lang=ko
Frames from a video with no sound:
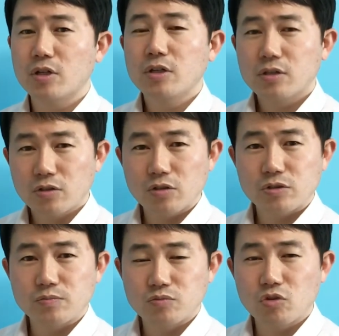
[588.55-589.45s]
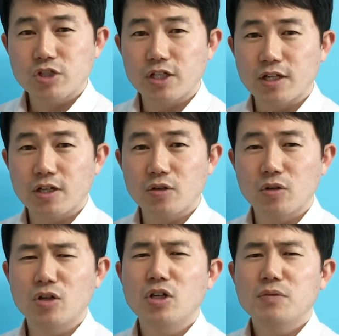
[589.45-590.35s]
그것은
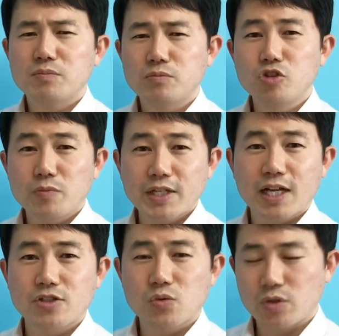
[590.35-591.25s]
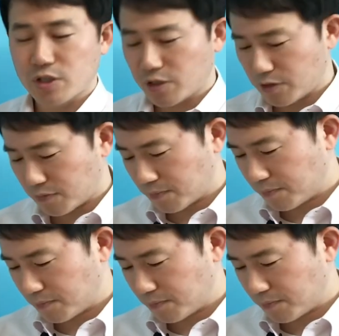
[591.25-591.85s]
무엇일까요? 물음이 가지고 있는